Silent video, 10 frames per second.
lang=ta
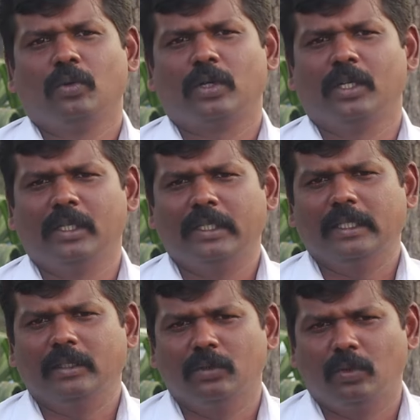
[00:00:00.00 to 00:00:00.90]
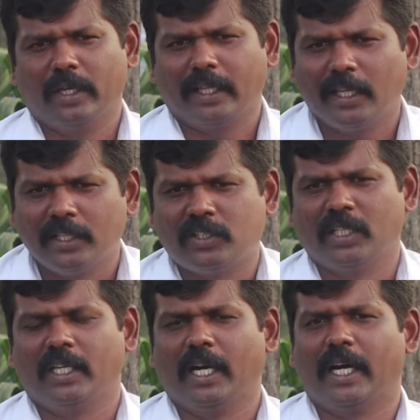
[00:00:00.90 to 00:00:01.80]
ஒரு ஒரு
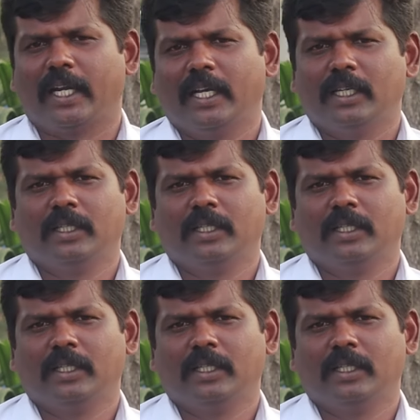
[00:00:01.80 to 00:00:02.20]
எதேச்சதிகார